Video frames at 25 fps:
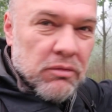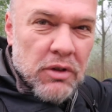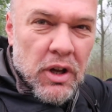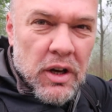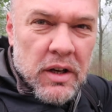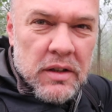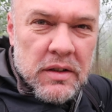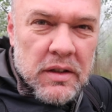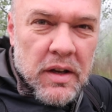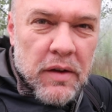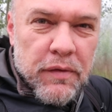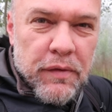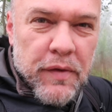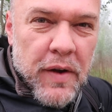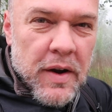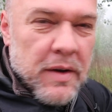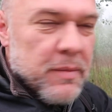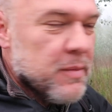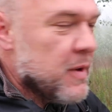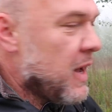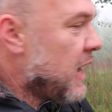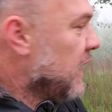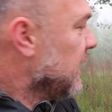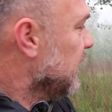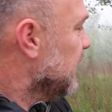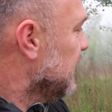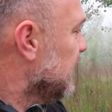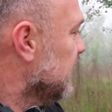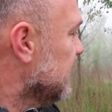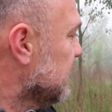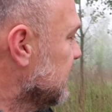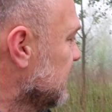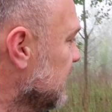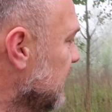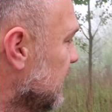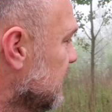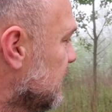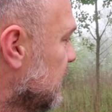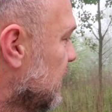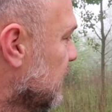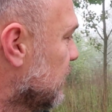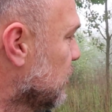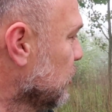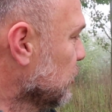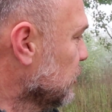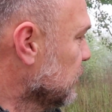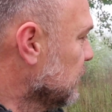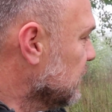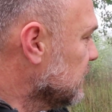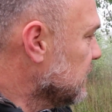ja, das gefällt mir eigentlich sehr, sehr
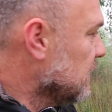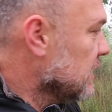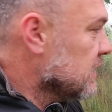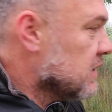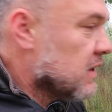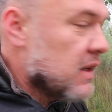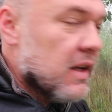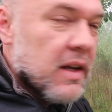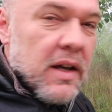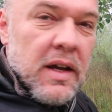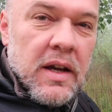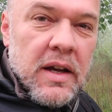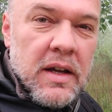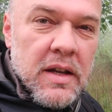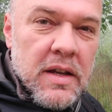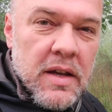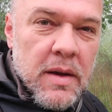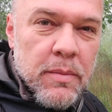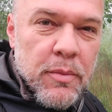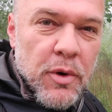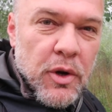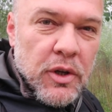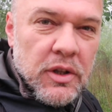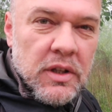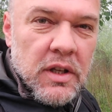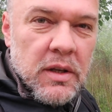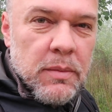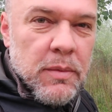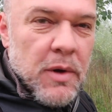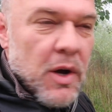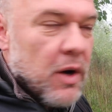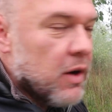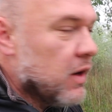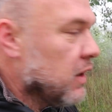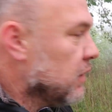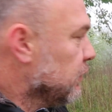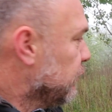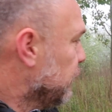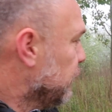gut. Das heißt, hier möchte ich mir auch